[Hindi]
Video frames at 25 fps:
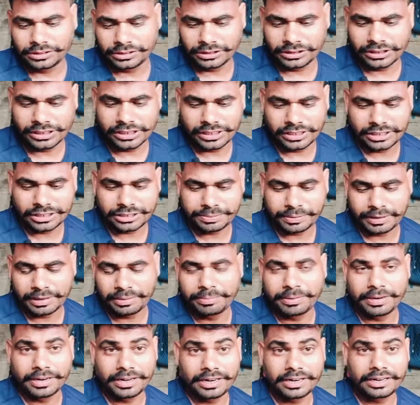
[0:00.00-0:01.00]
ये रिचपाल
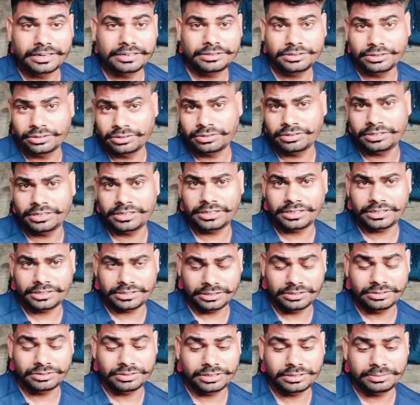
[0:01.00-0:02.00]
महिला दोनों ने
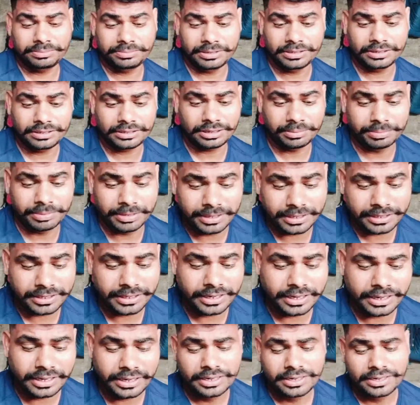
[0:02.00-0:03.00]
इन्होंने कमेंट
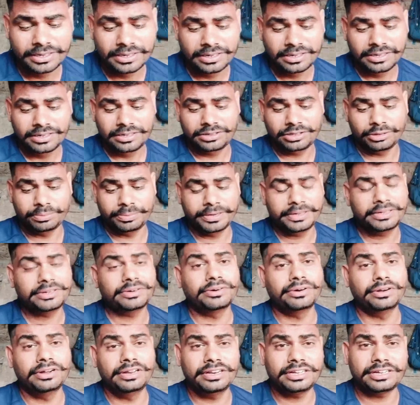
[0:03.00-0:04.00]
किया है तो भाई
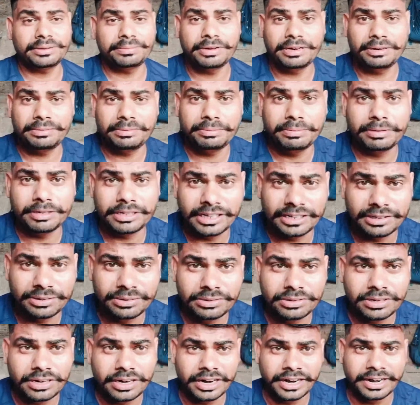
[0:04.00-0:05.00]
ऑयल के बारे में बता
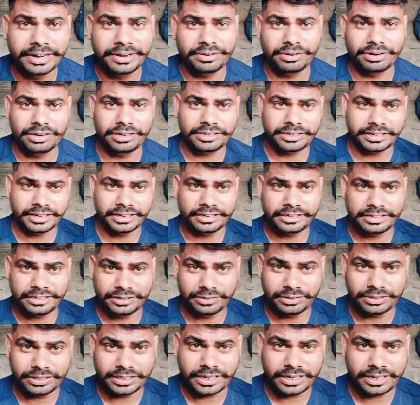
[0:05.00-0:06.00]
दूं हाइड्रोलिक टैंक ये
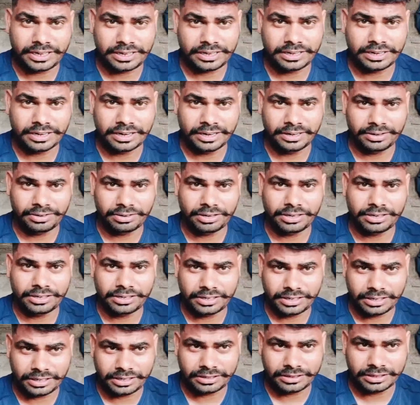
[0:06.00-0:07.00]
होता है हाइड्रोलिक
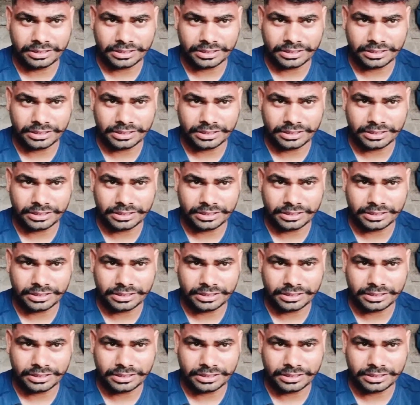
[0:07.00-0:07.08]
टैंक